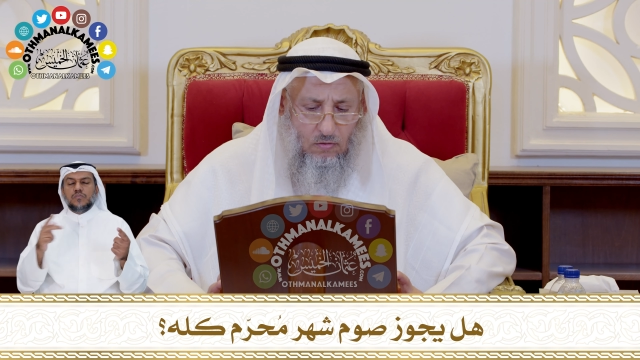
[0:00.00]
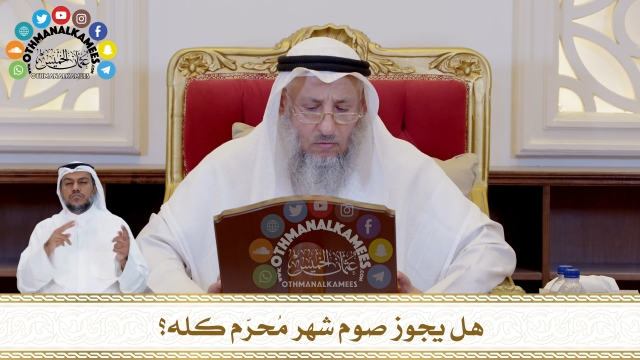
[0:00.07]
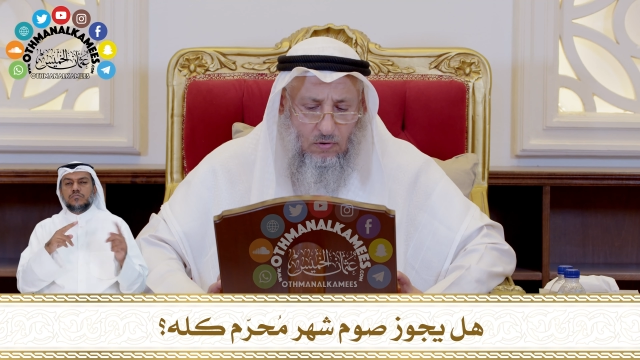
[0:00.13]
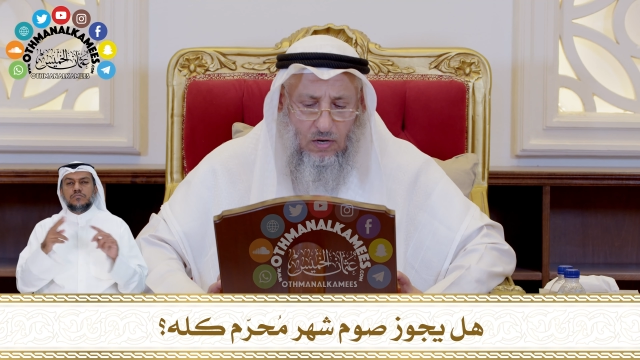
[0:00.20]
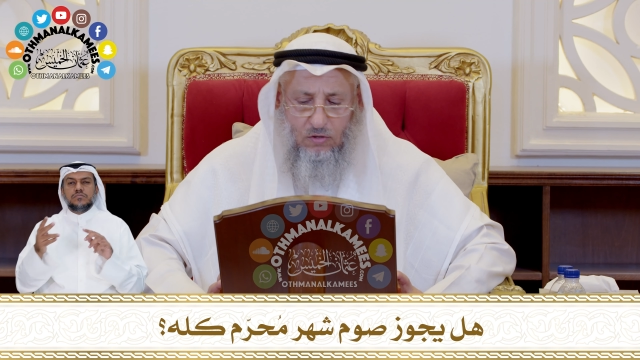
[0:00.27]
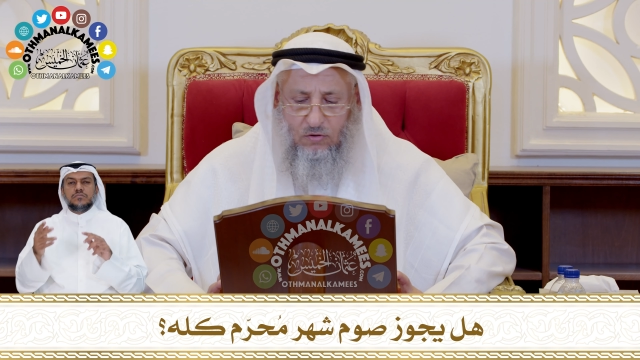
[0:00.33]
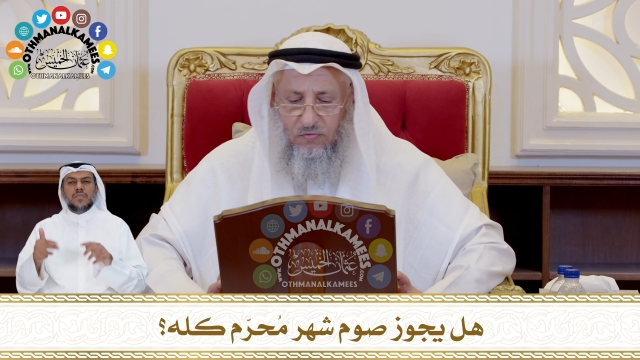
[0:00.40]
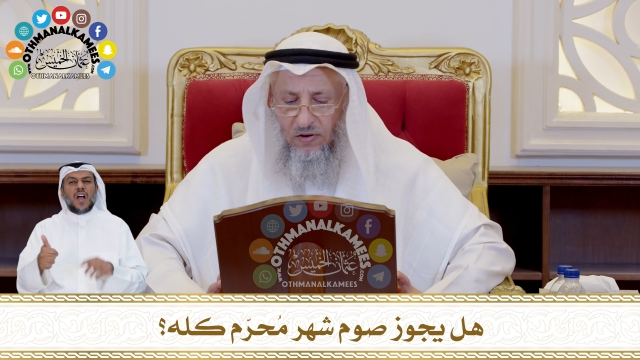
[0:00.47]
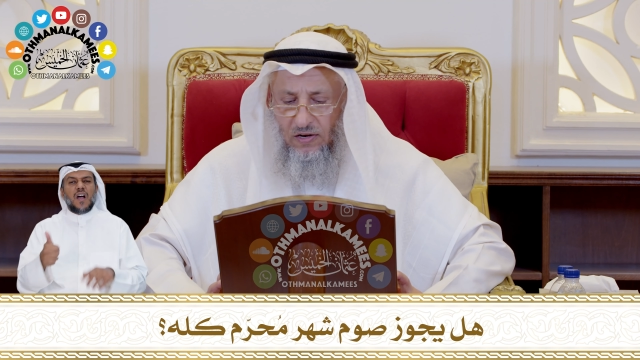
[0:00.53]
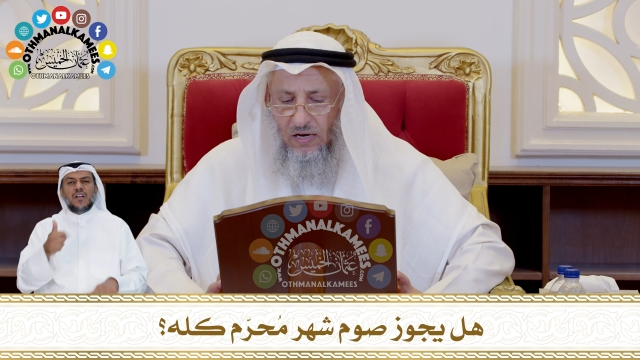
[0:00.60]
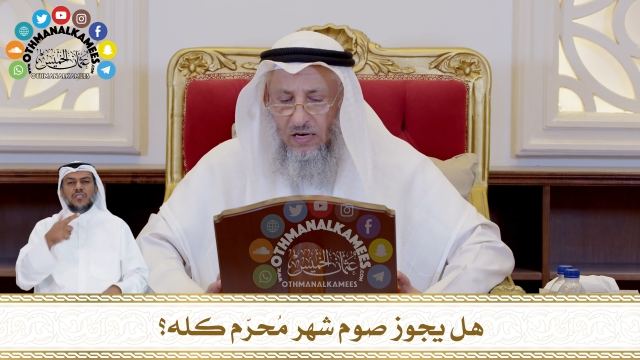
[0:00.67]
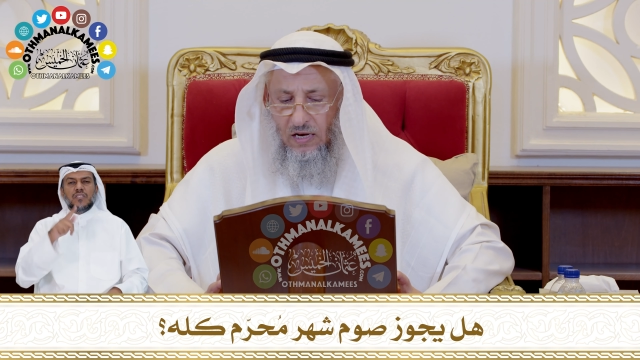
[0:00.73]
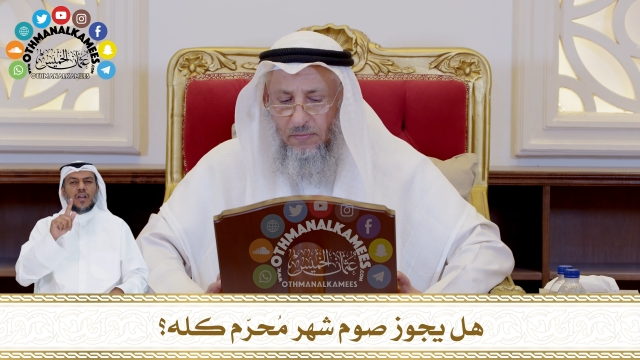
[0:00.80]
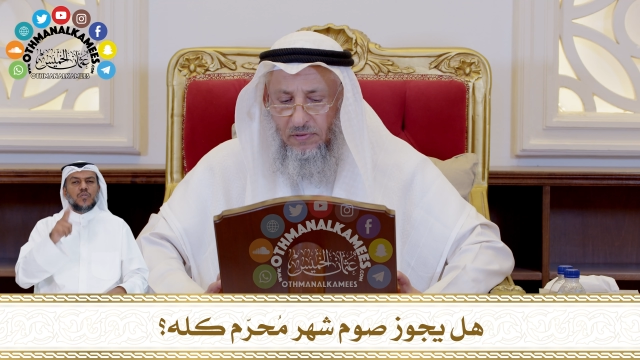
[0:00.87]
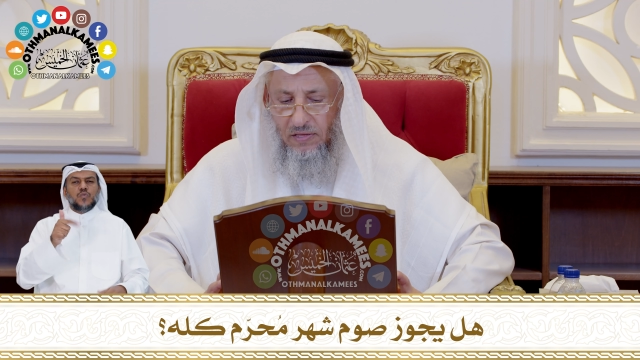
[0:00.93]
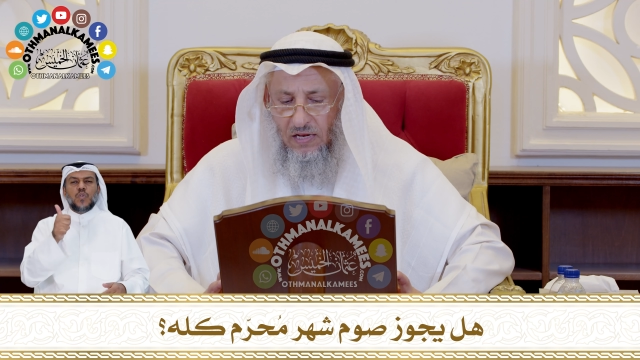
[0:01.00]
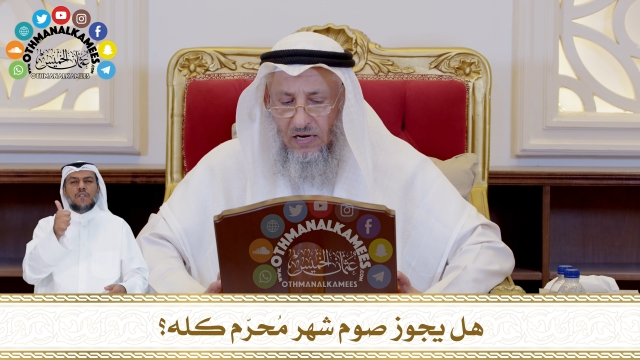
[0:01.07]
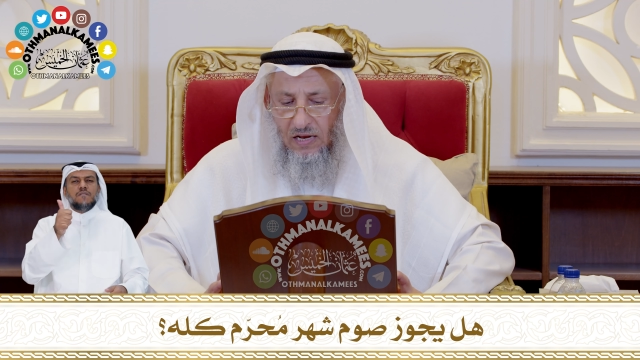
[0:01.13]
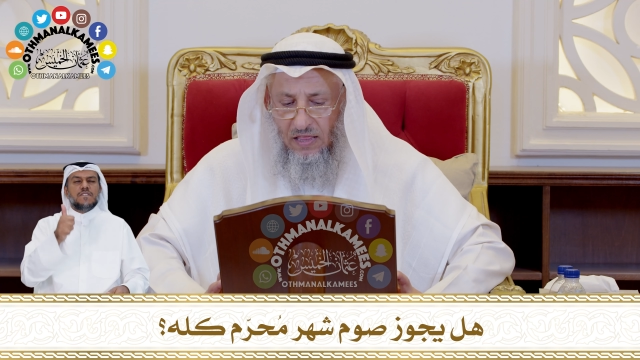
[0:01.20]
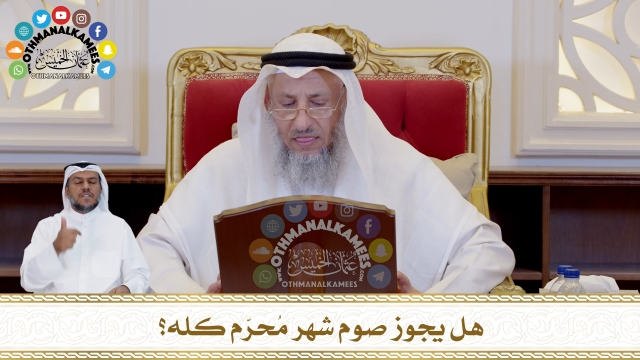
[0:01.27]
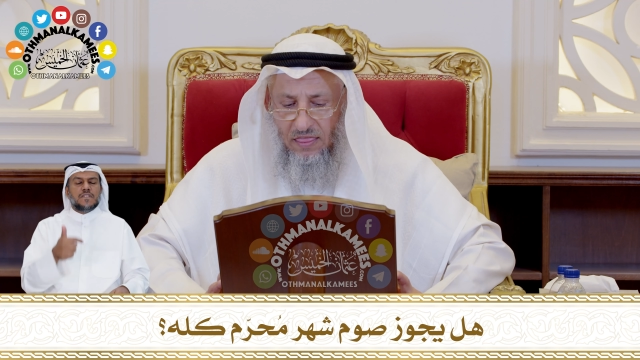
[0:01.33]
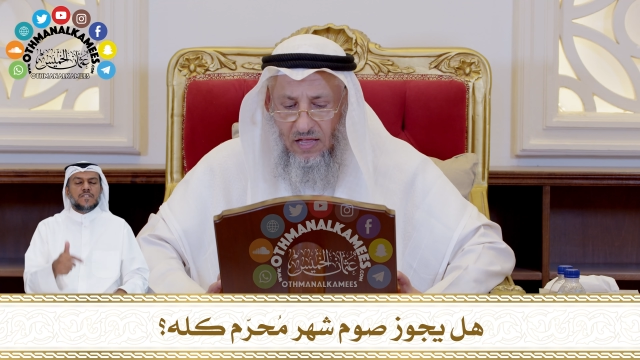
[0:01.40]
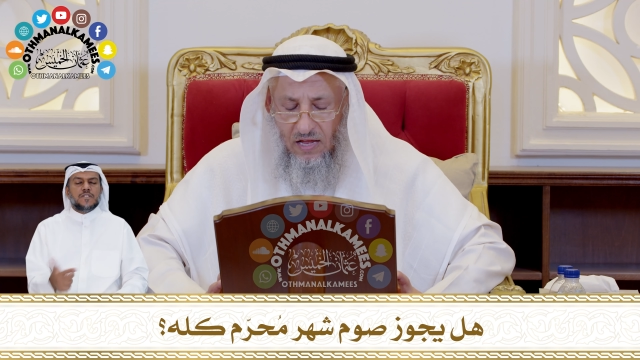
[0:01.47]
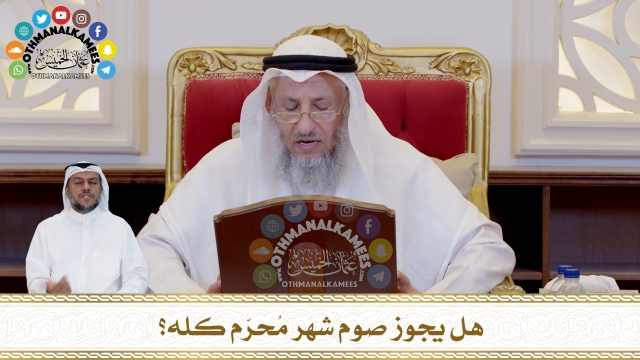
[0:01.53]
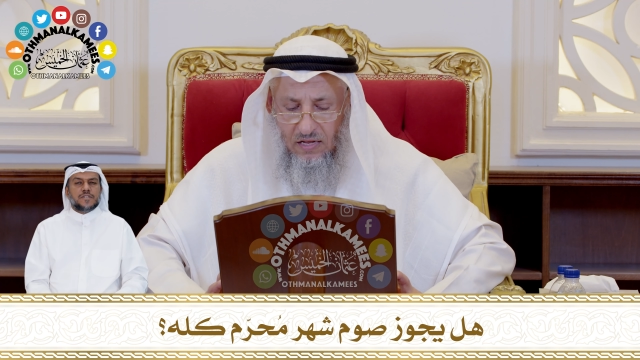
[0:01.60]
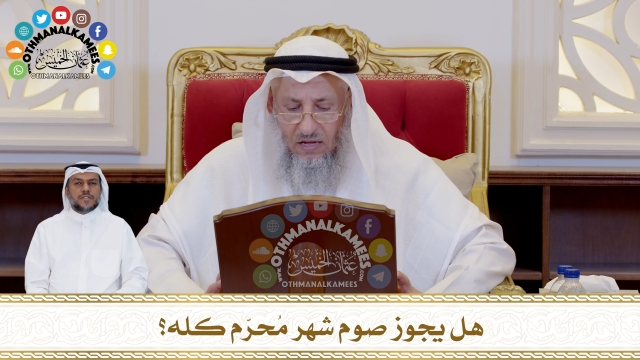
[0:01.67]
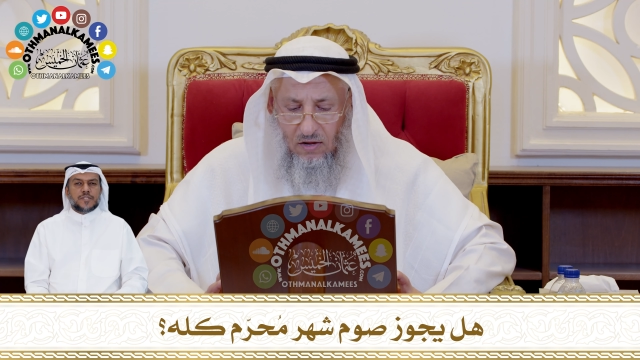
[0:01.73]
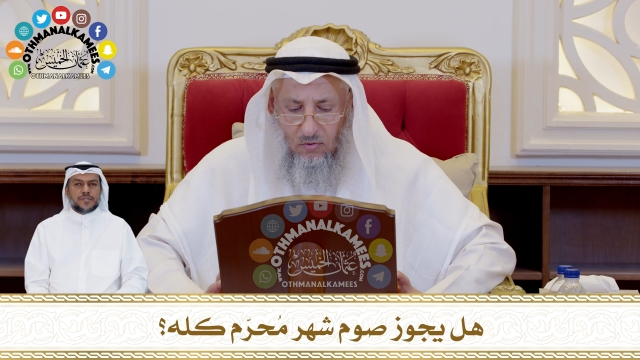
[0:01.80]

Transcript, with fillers: ولا تفعل إلا بدليل الثاني